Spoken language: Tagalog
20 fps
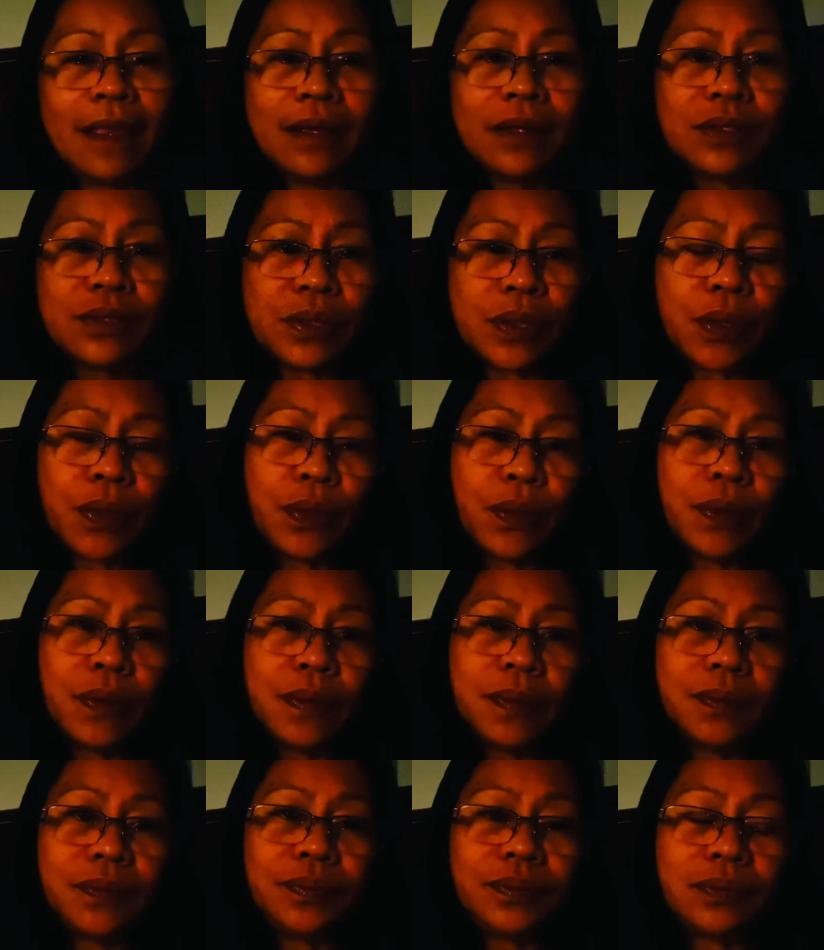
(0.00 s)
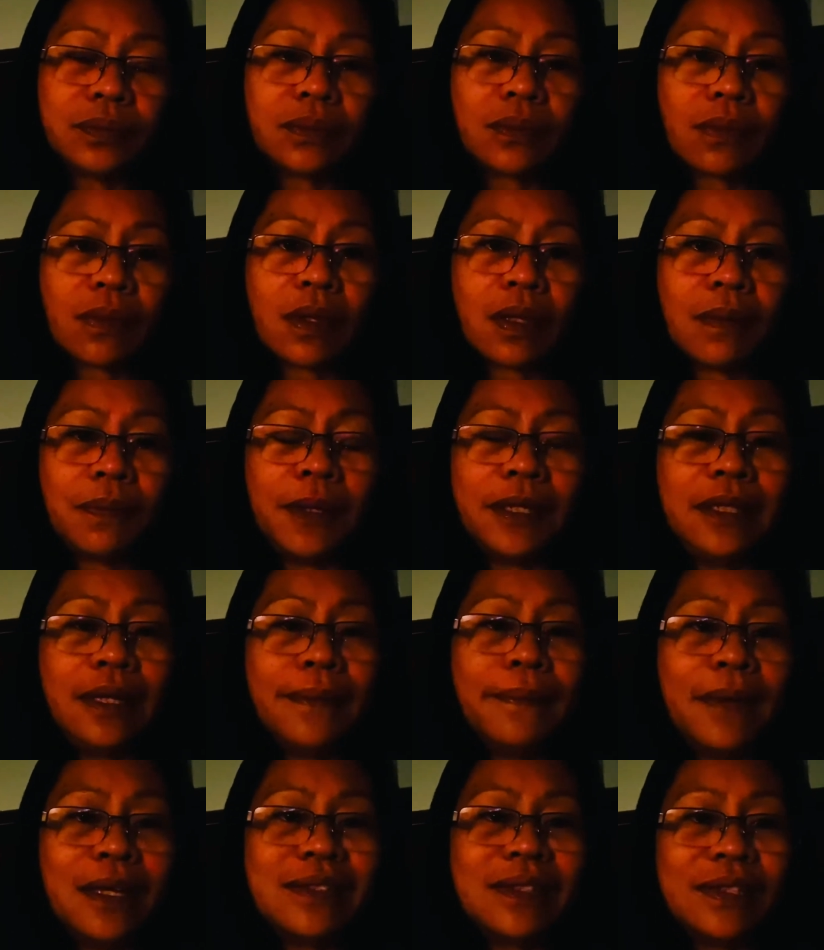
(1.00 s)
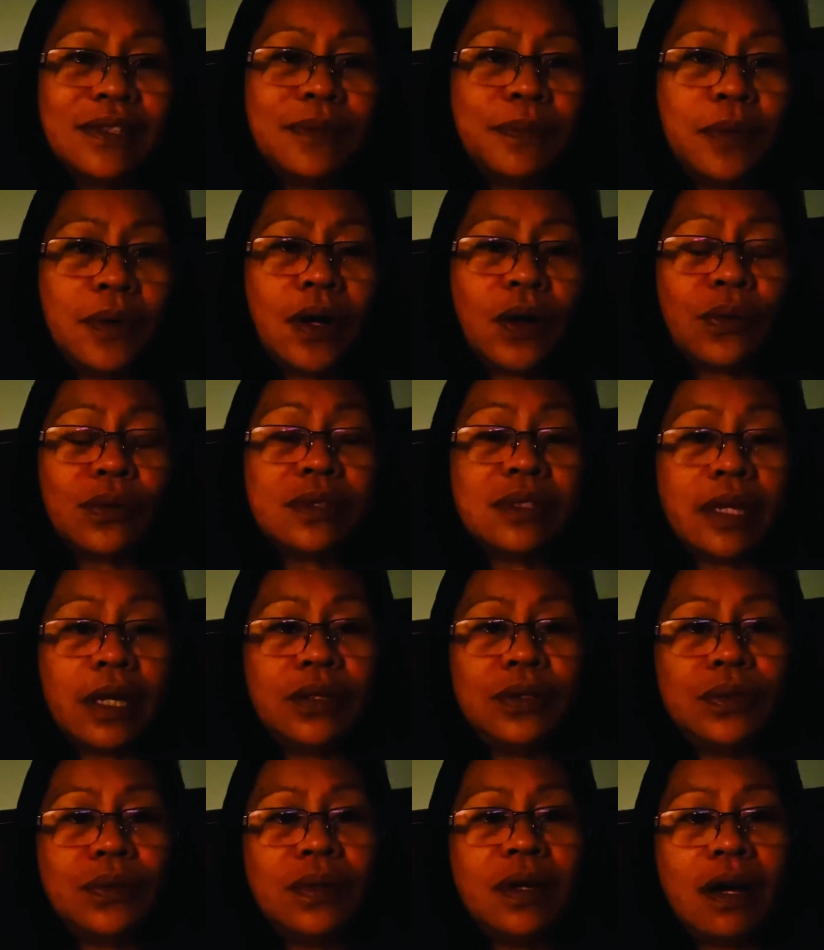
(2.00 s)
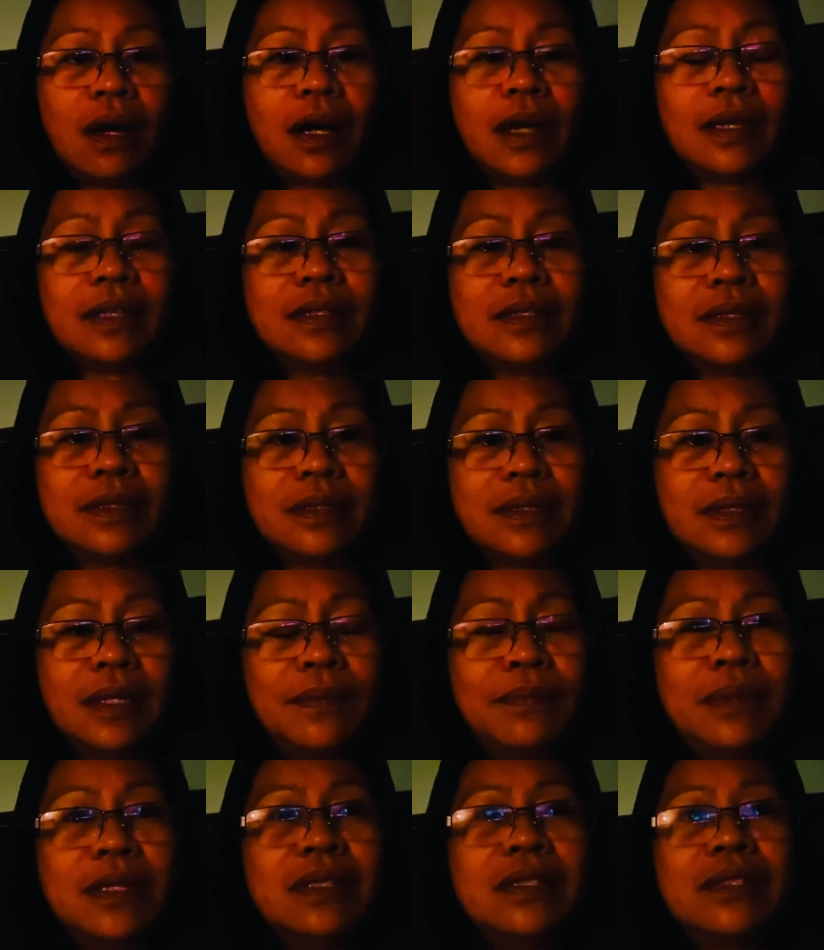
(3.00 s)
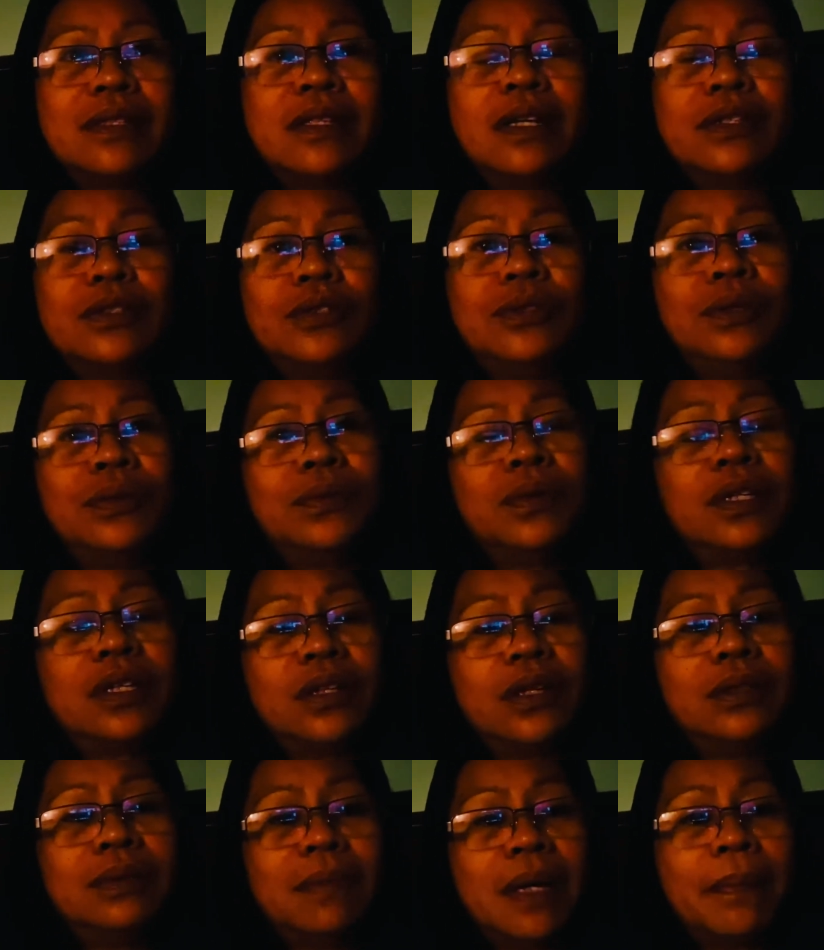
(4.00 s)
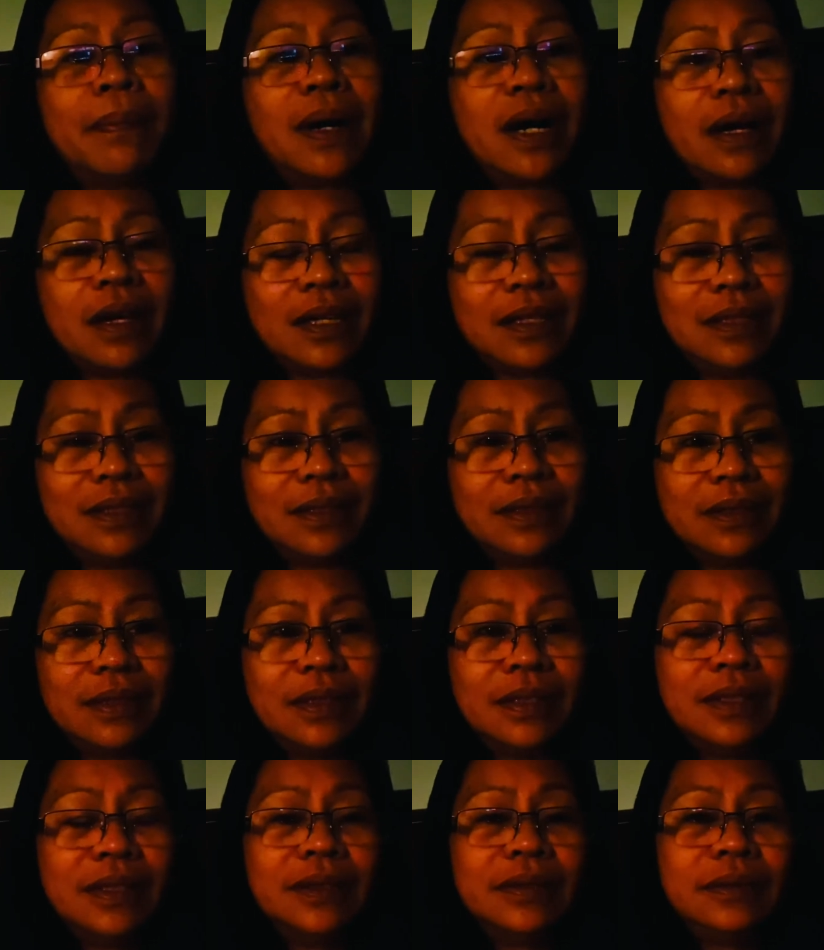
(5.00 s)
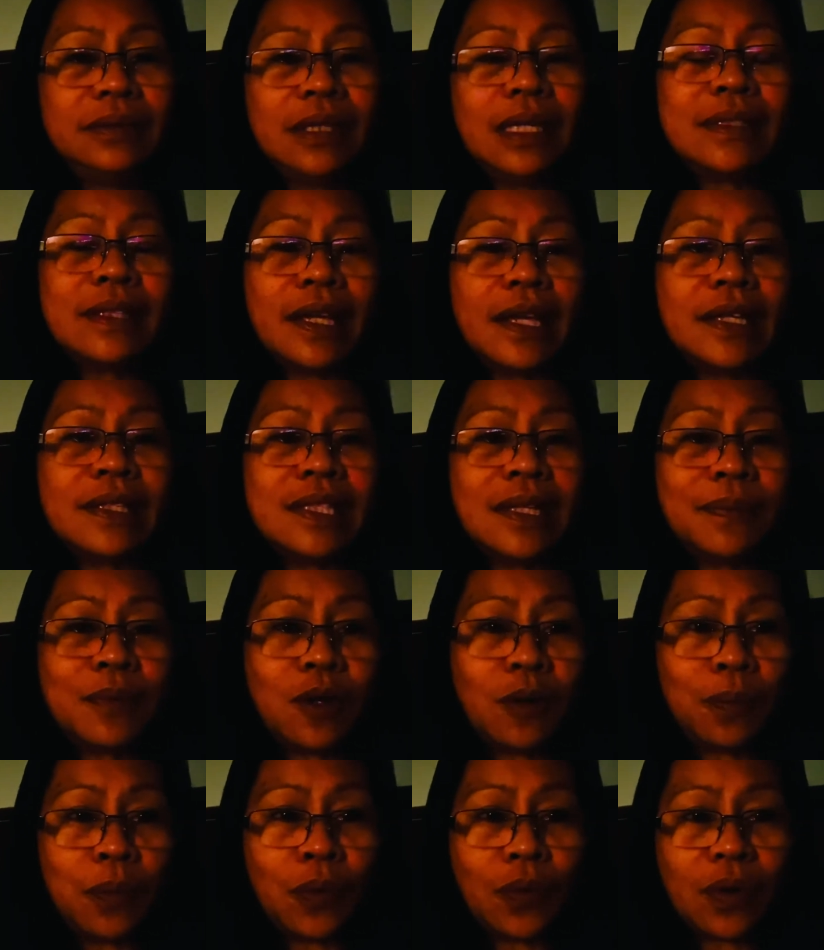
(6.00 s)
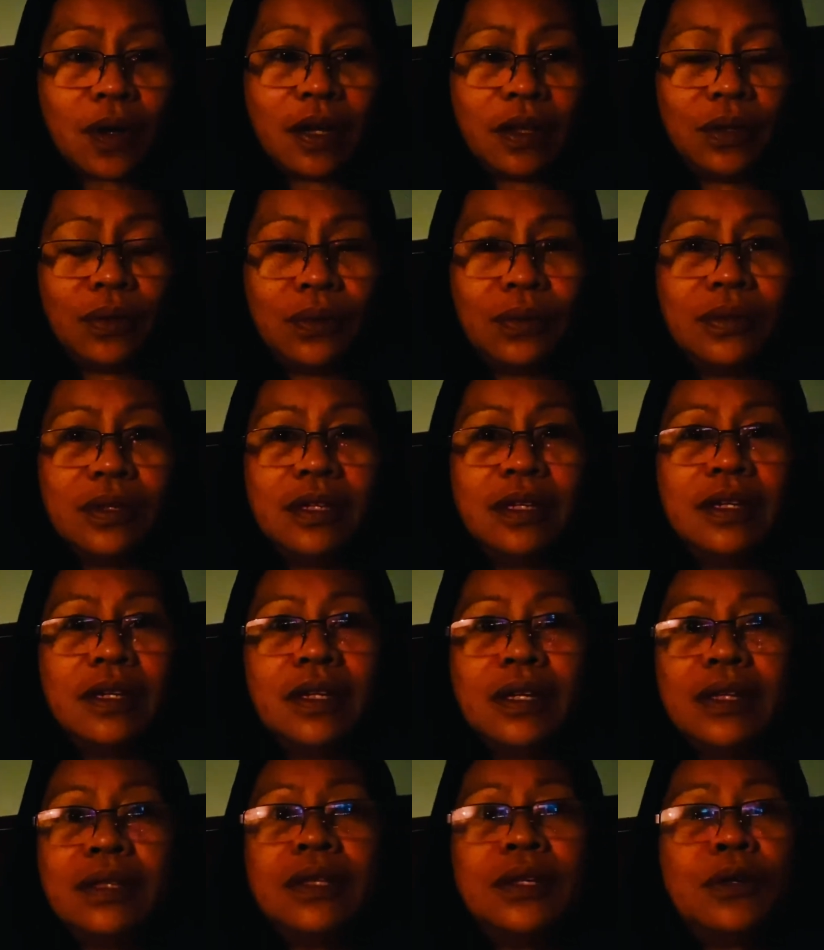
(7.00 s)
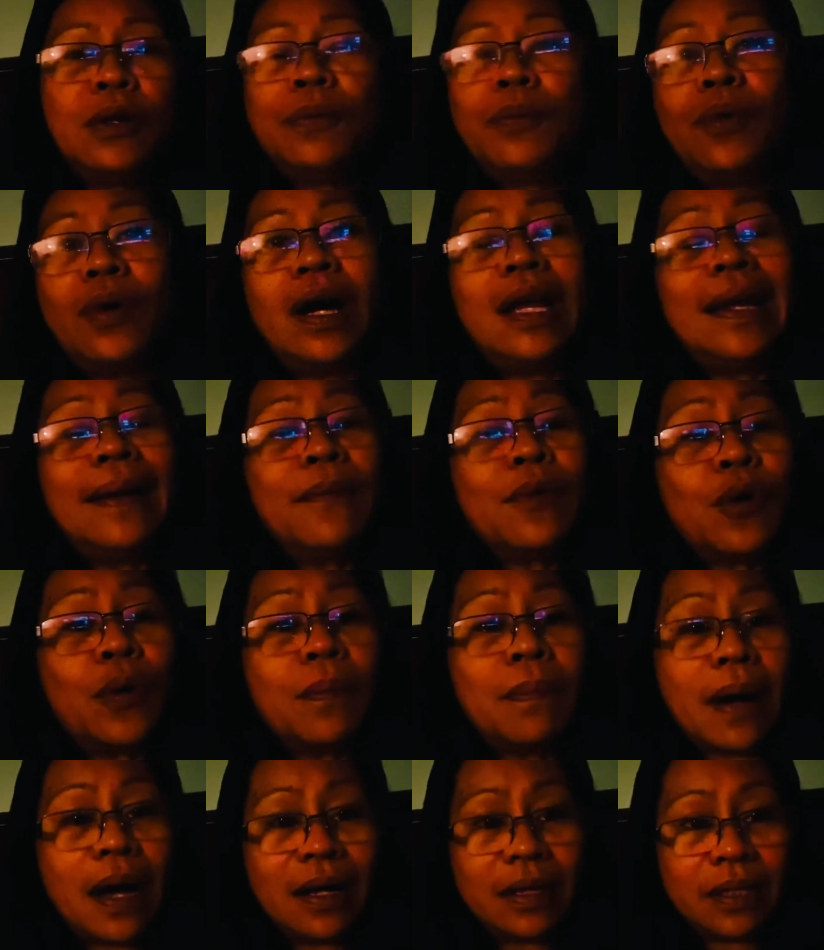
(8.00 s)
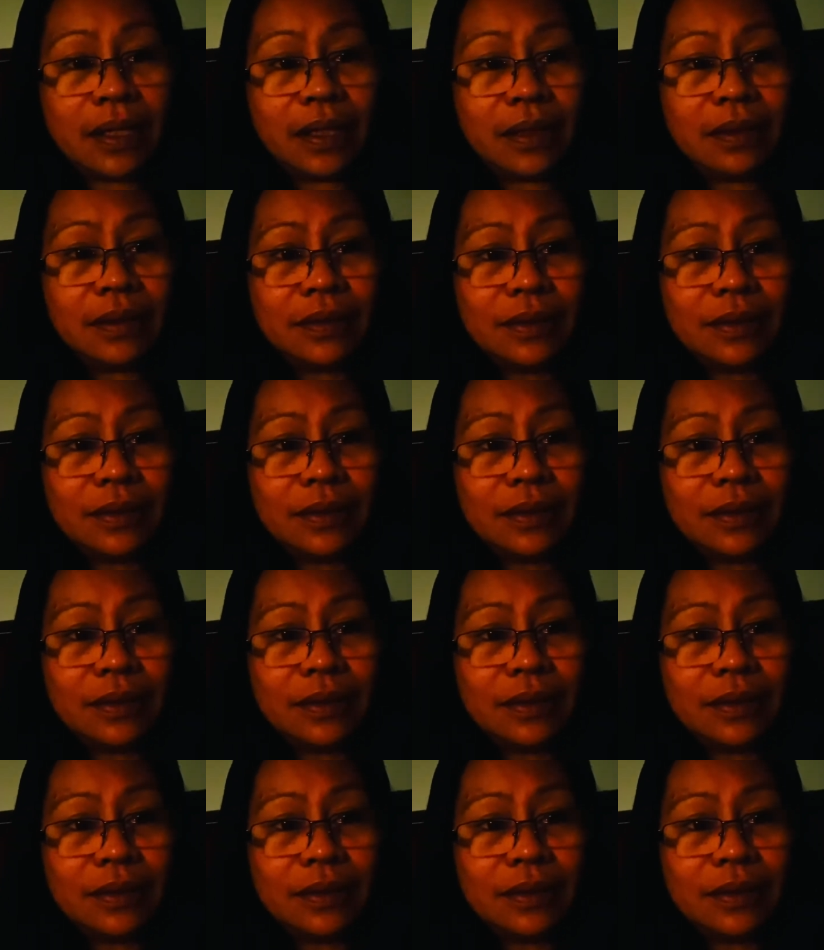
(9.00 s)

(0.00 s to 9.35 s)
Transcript: So, pag nag-message po ako sa inyo guys, it means that you were on my mind. Nasa isip ko po kayo. Hindi ko po alam kung bakit.